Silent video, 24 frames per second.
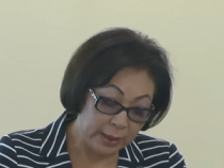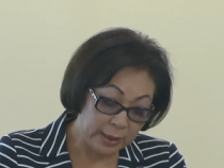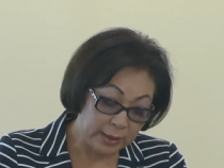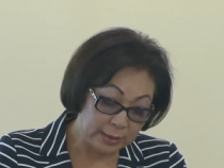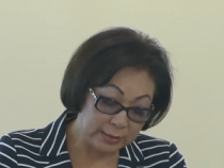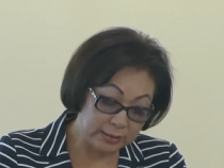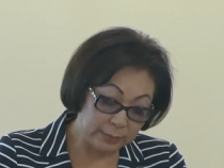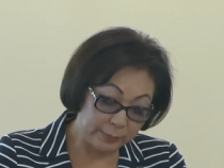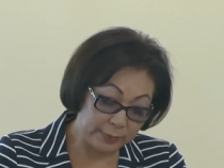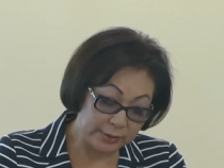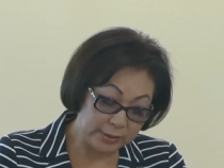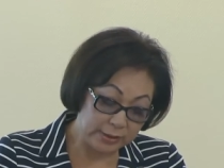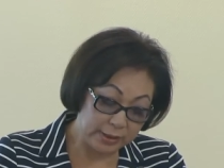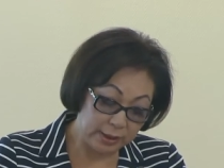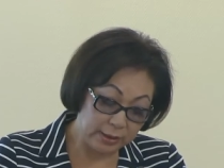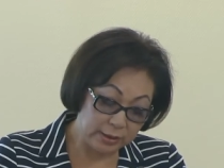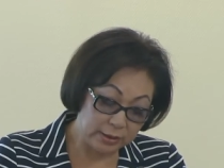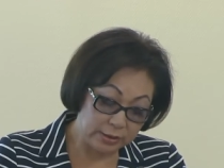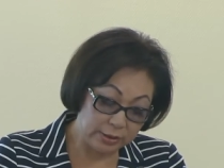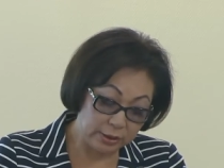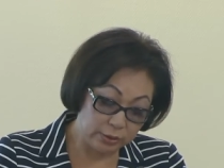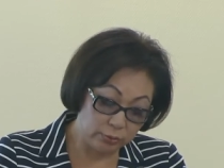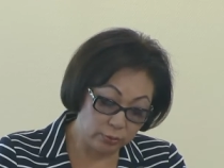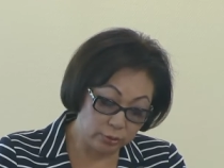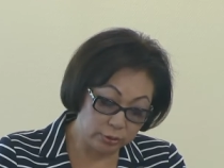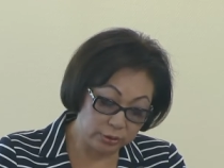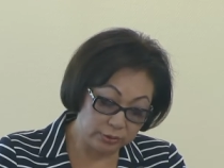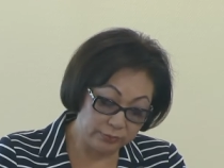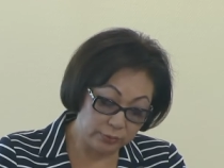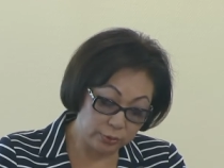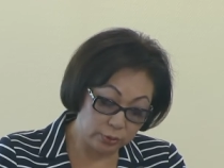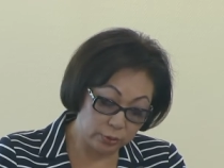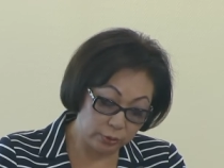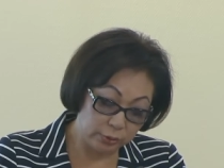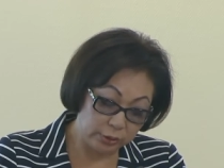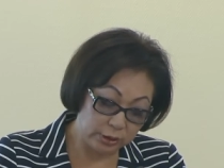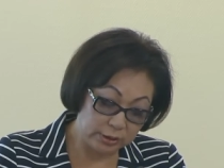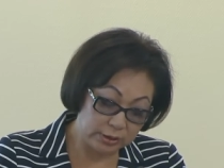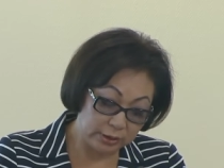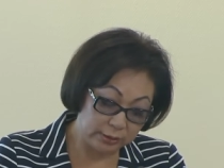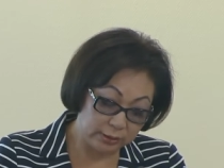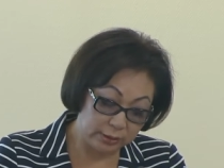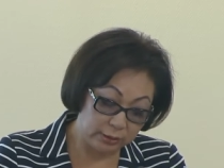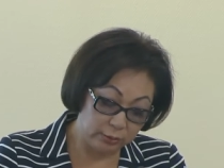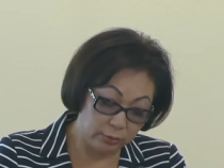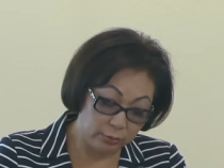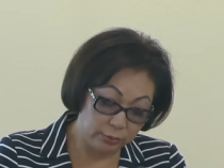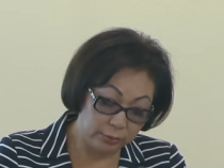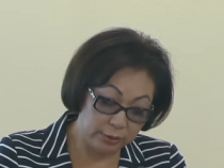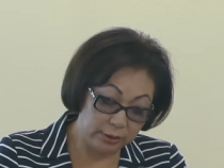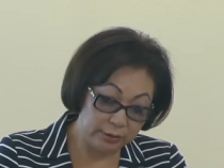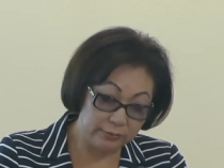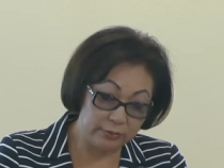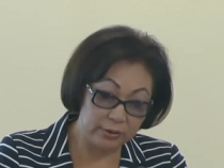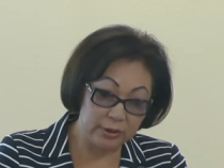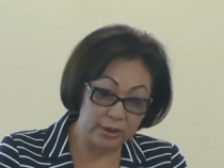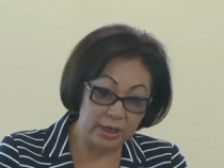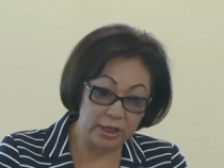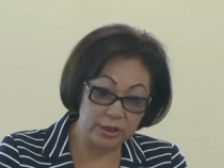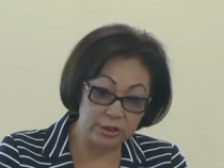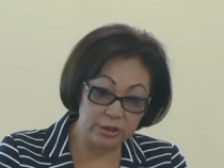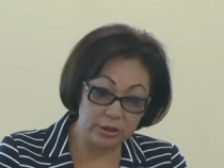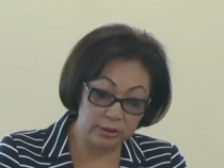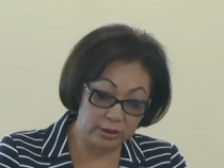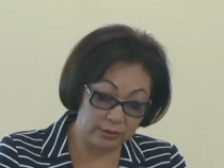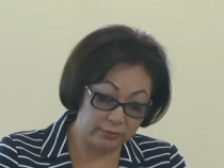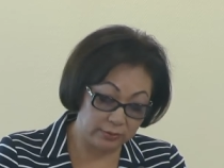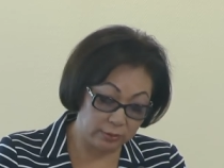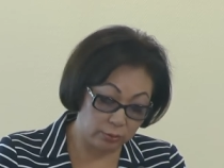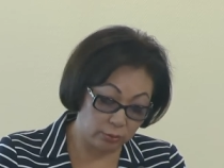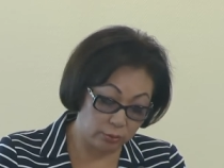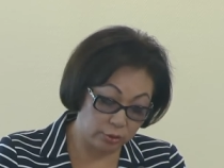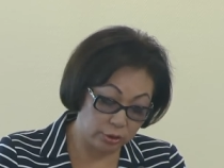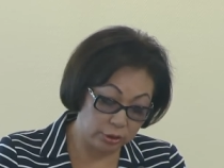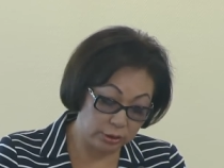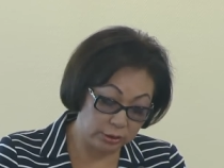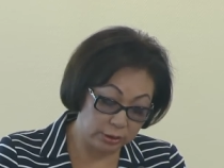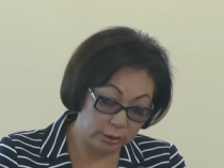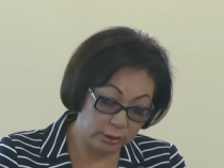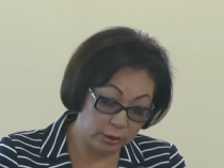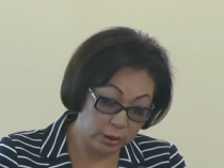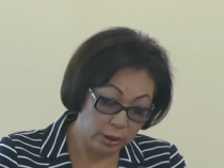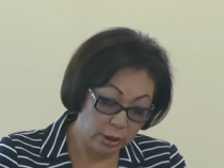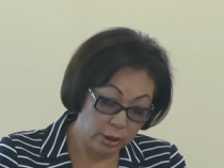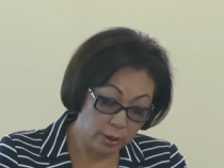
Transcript: За последние три года высокие технологии, выхаживание новорожденных,